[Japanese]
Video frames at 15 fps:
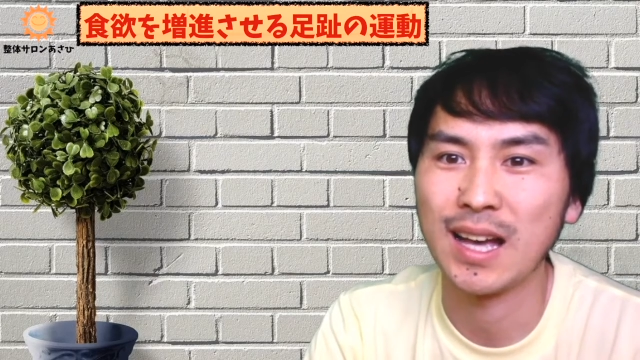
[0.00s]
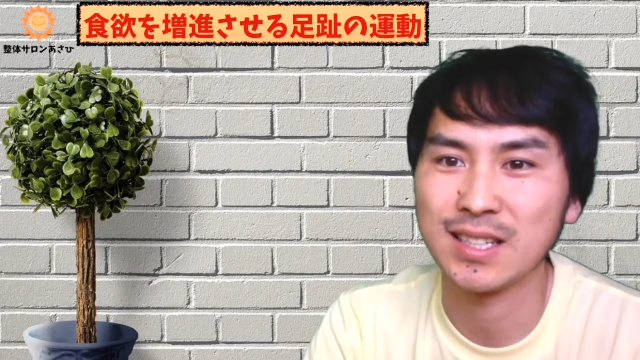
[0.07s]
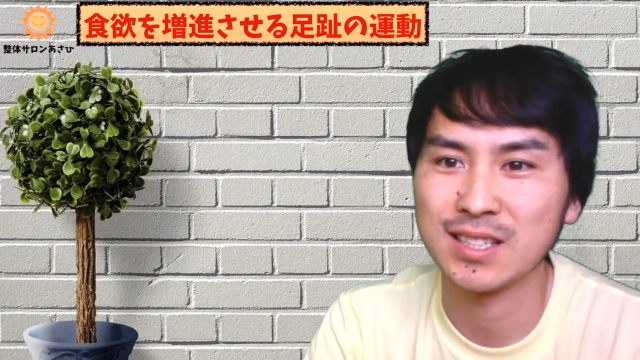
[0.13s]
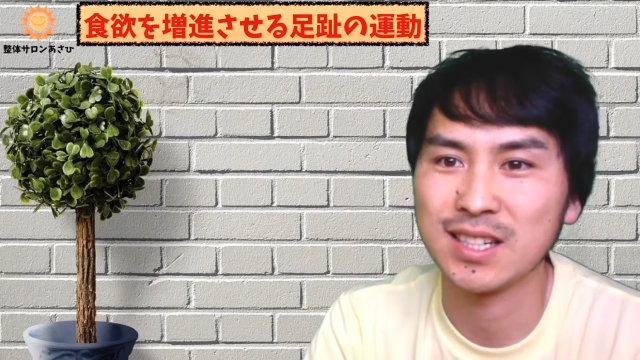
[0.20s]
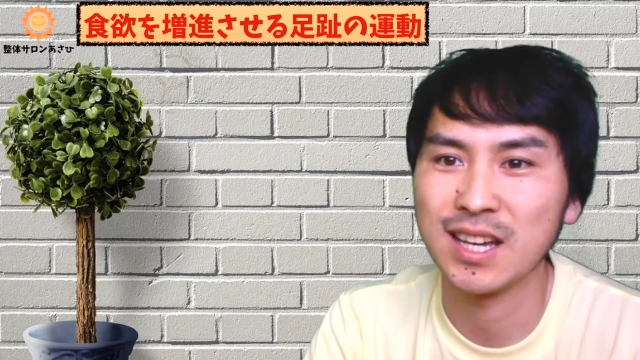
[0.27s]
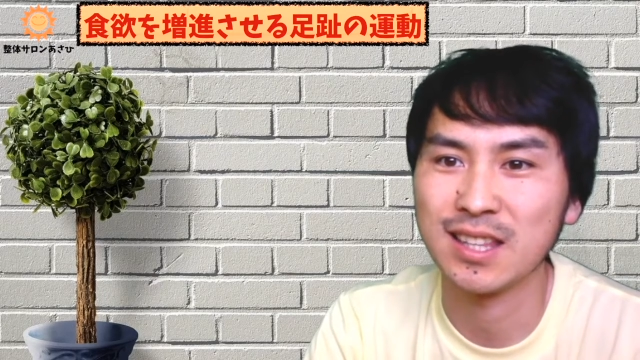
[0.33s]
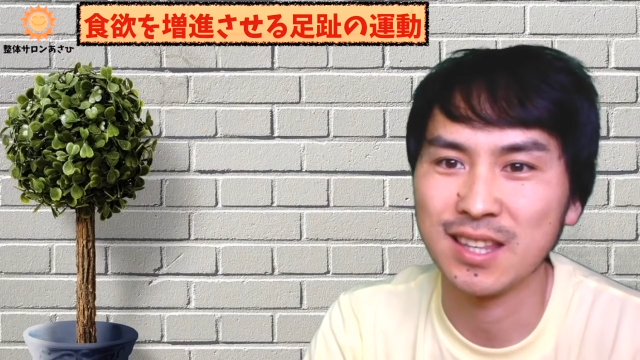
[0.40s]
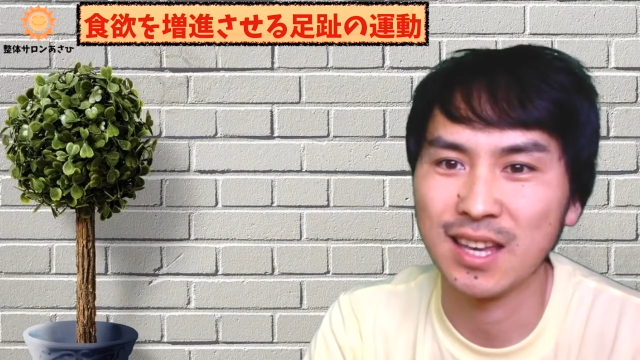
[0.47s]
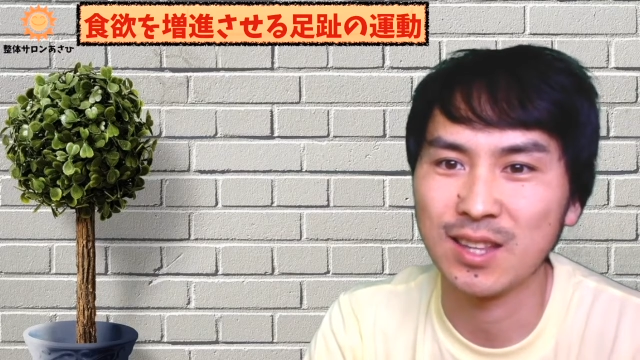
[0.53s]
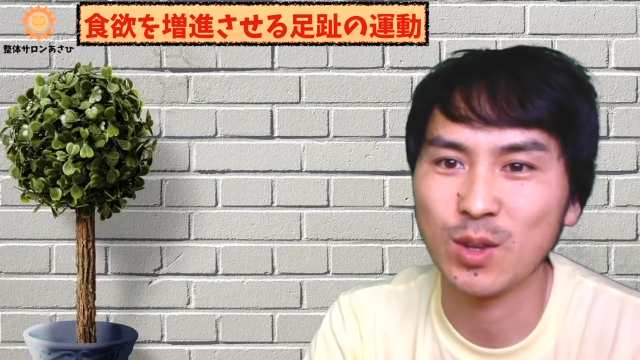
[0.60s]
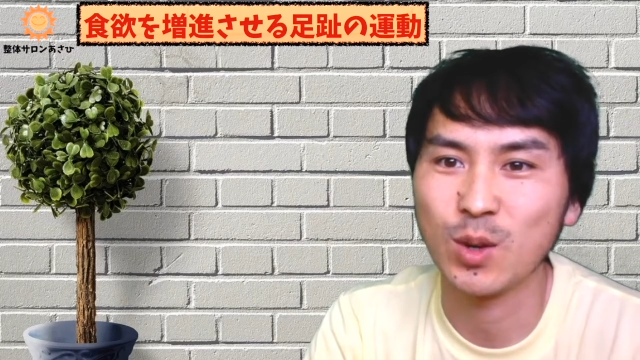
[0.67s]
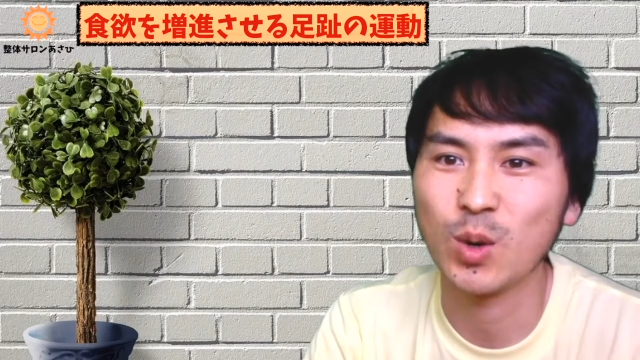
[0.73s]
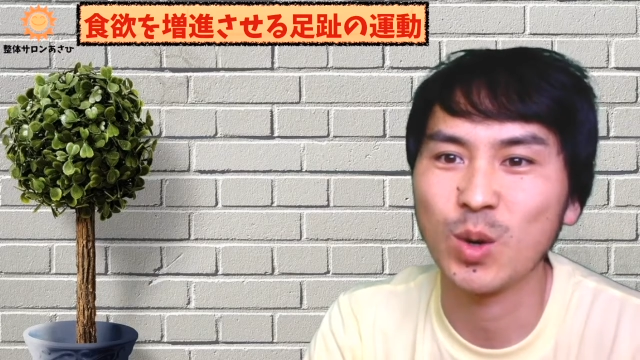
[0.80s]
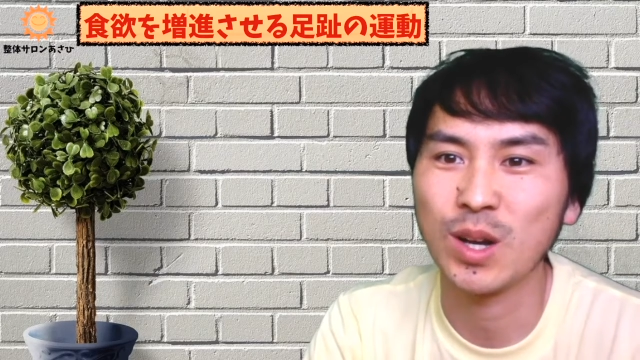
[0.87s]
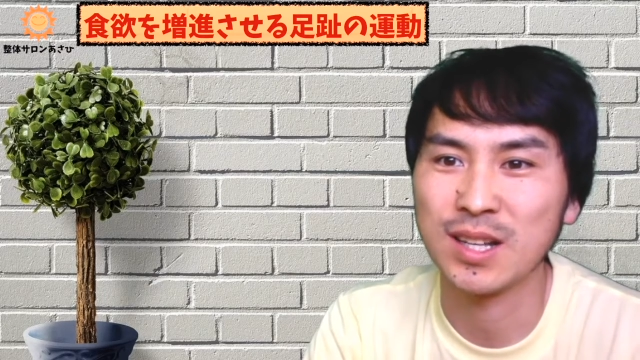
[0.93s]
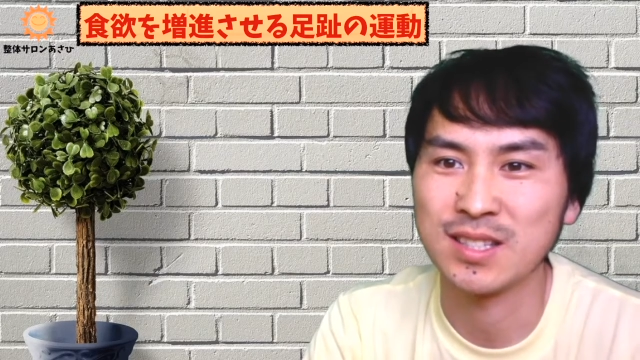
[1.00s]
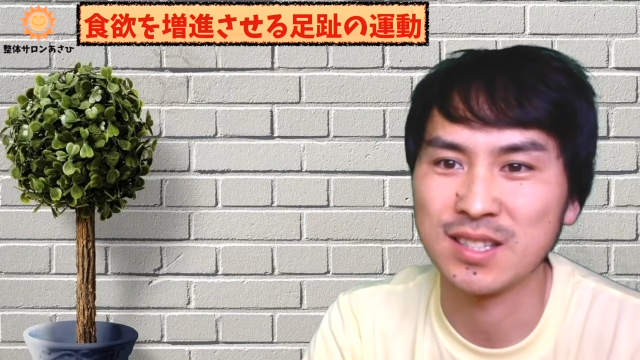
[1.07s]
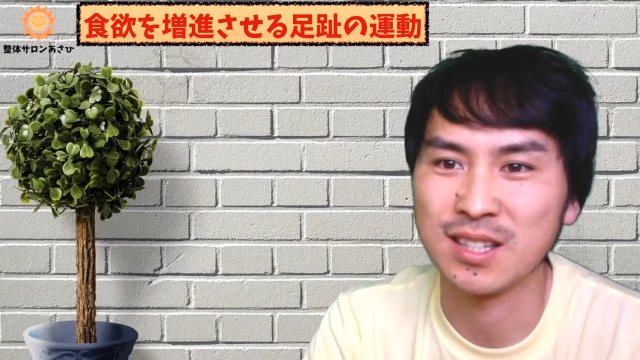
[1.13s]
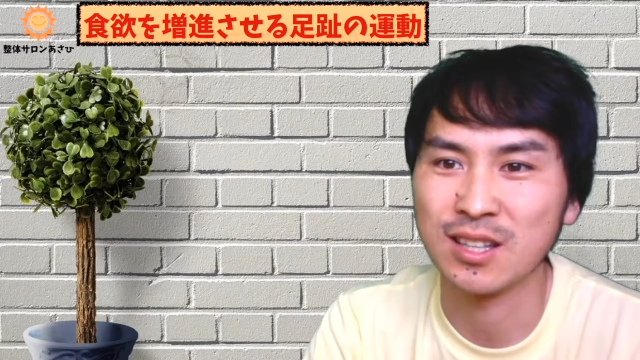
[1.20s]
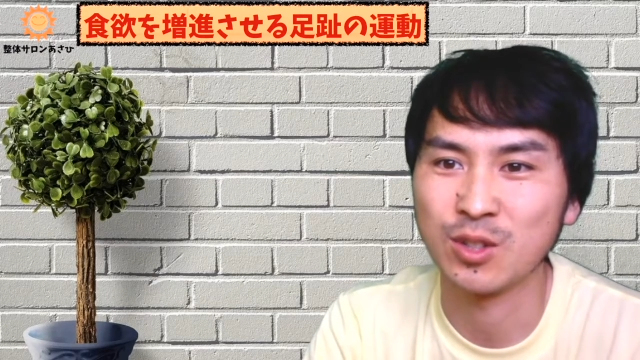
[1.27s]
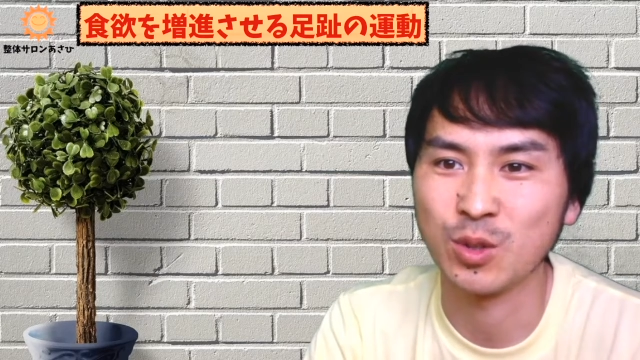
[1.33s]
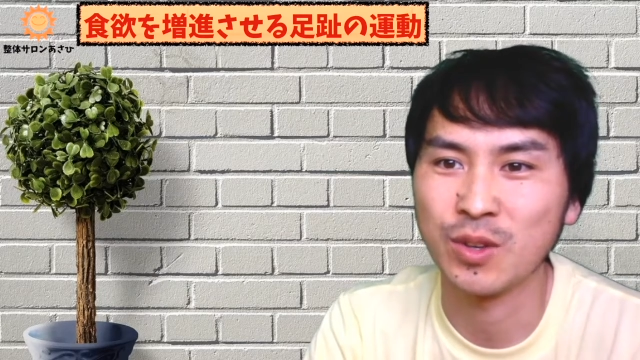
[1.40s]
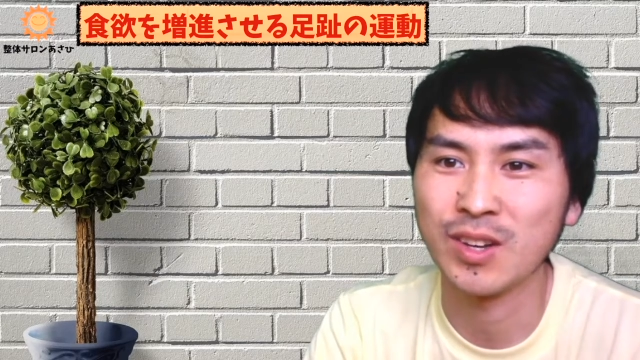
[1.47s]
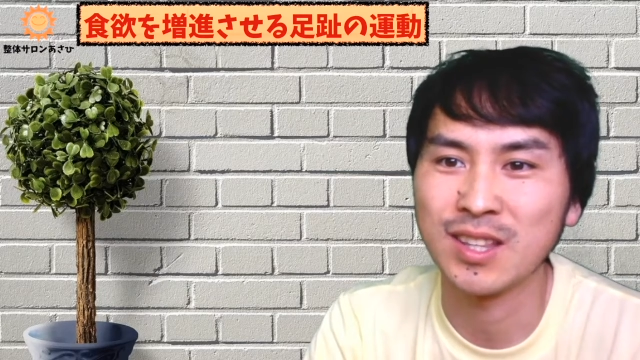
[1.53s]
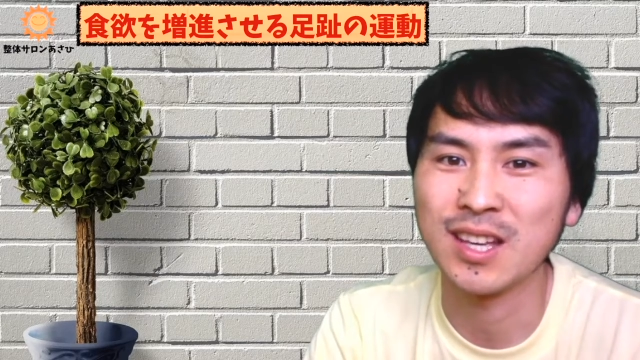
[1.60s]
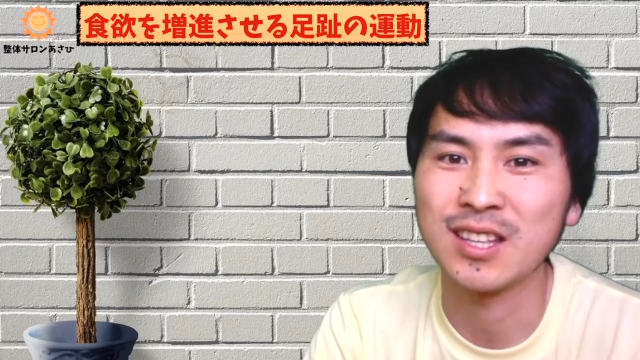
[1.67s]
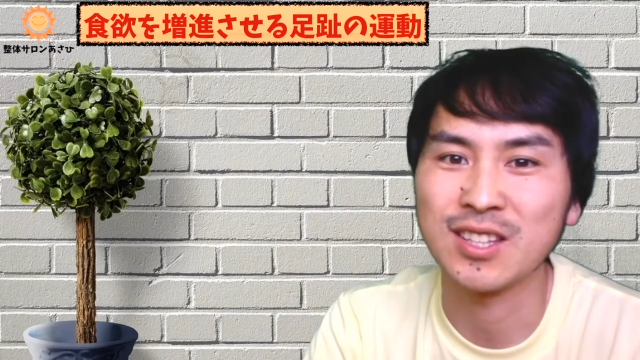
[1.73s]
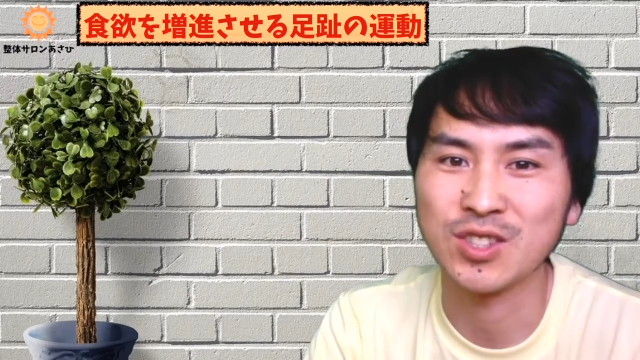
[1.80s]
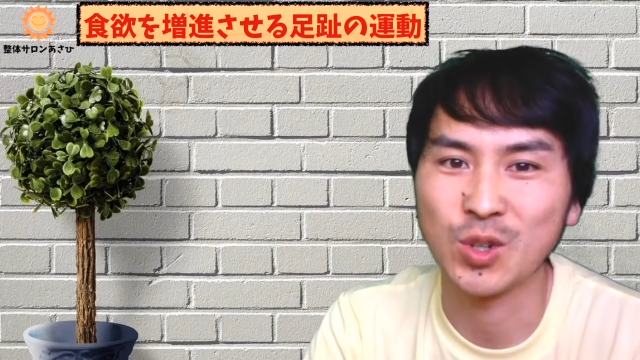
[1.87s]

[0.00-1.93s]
足が痛いと感じたのではないで